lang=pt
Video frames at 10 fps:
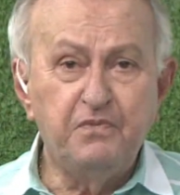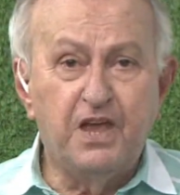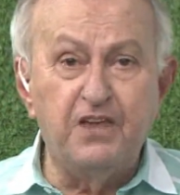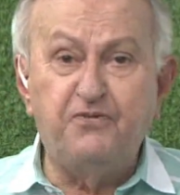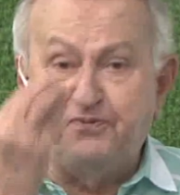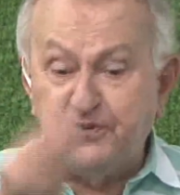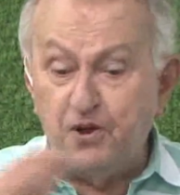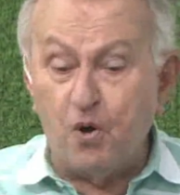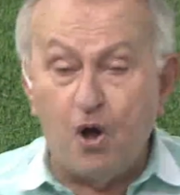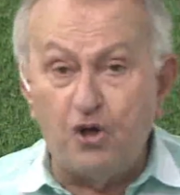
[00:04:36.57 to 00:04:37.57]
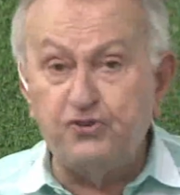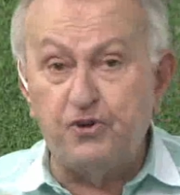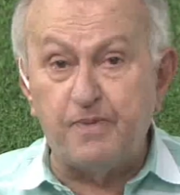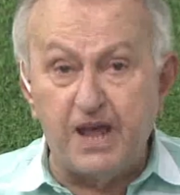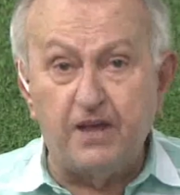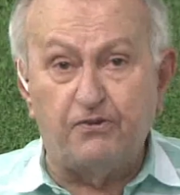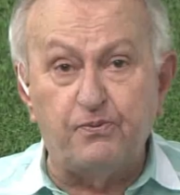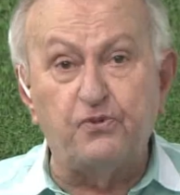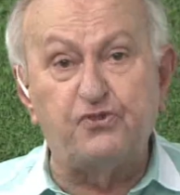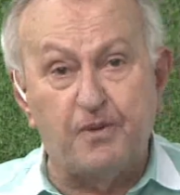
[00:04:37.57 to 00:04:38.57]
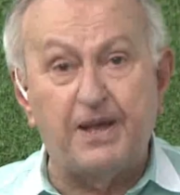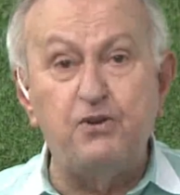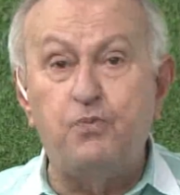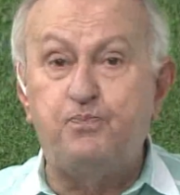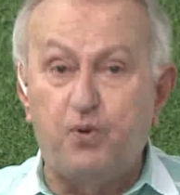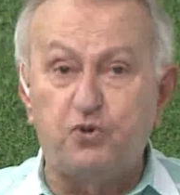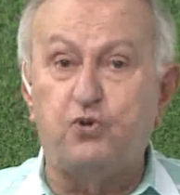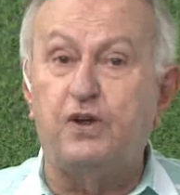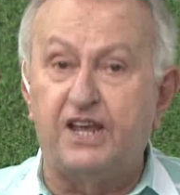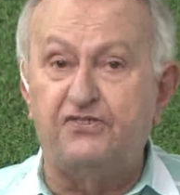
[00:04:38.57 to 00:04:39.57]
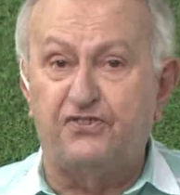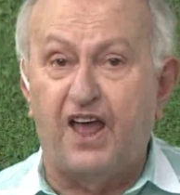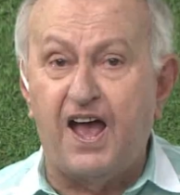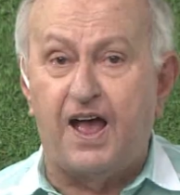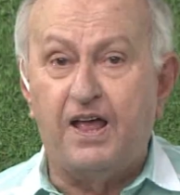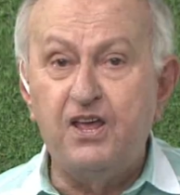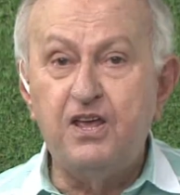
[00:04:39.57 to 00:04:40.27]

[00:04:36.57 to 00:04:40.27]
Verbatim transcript: Enfim, hoje mesmo, eu chamaria o português lá